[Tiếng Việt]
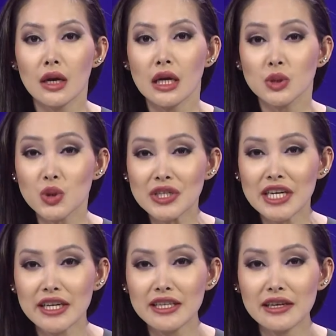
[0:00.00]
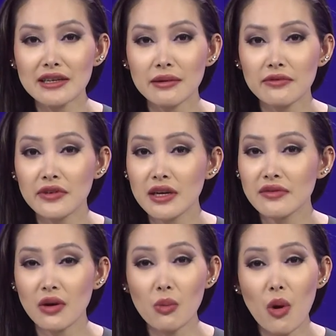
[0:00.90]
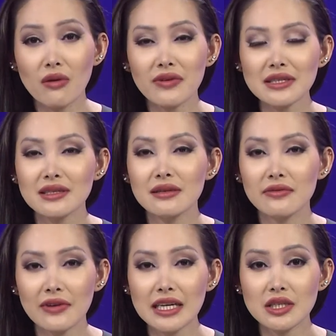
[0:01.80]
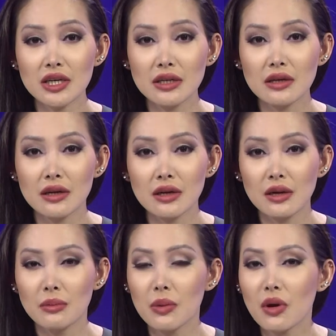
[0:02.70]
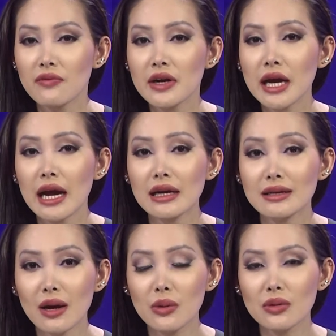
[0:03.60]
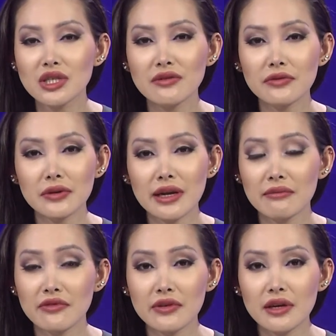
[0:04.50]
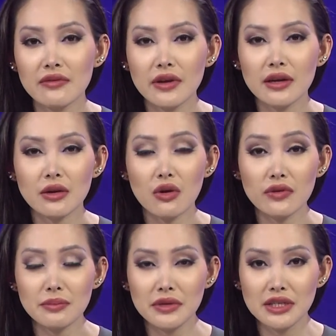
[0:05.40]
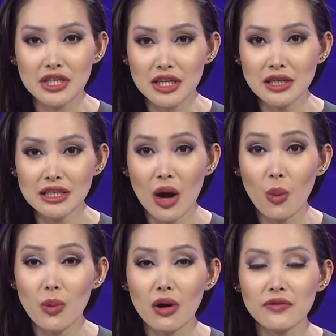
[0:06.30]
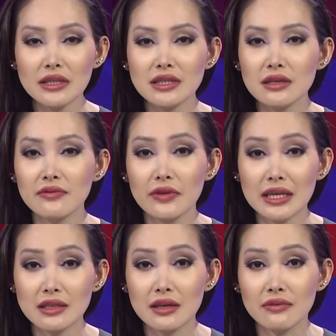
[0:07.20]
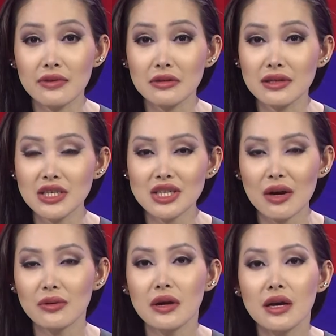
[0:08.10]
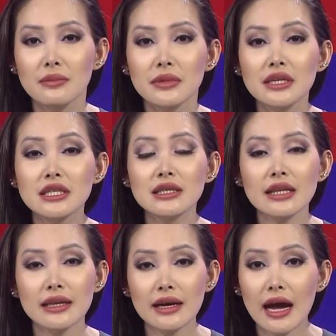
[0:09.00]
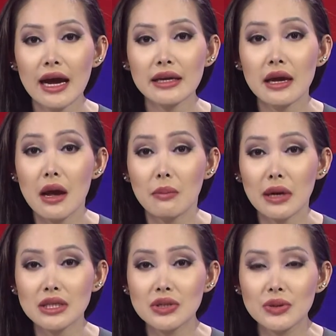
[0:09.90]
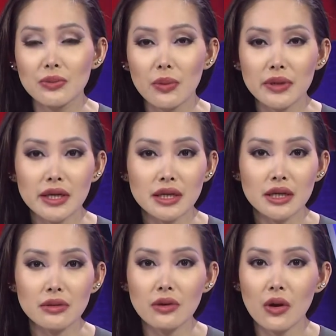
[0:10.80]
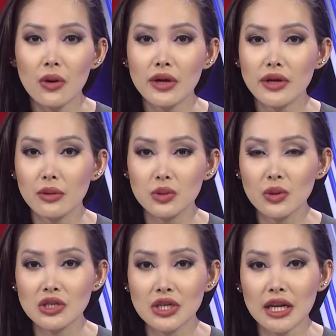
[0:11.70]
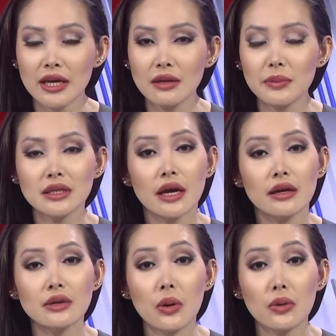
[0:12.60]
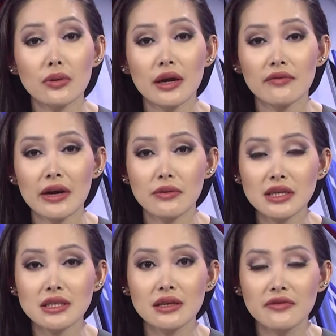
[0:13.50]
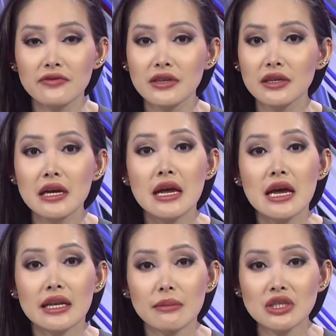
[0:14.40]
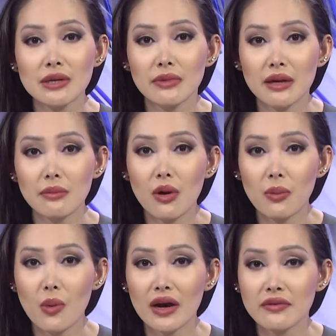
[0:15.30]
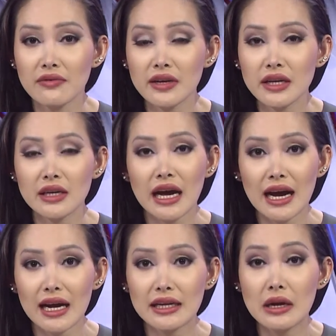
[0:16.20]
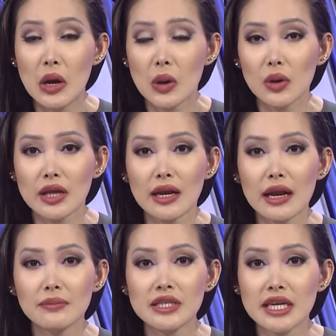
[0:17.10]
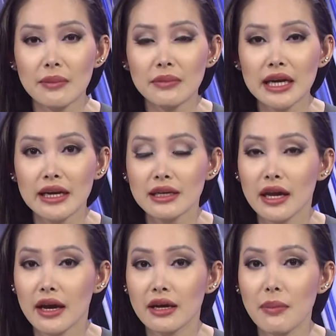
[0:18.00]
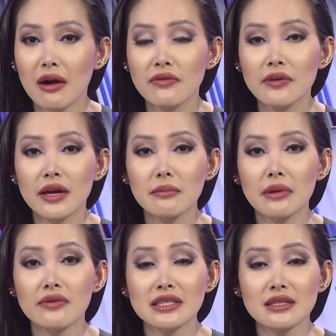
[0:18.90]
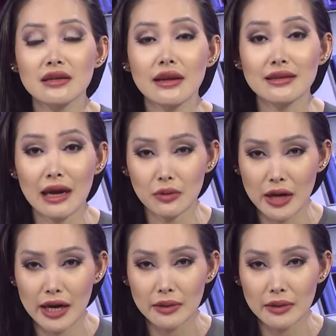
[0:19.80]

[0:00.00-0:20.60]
Chuyên gia y tế Nam Phi vẫn ủng hộ vaccine Pfizer. Một cố vấn hàng đầu của chính phủ Nam Phi về COVID-19 đã ủng hộ vaccine Pfizer vào thứ Sáu, 19 tháng 2, mặc dù một nghiên cứu hồi đầu tuần cho thấy biến thể coronavirus địa phương 501YV2 có thể làm giảm các kháng thể bảo vệ mà vaccine này tạo ra.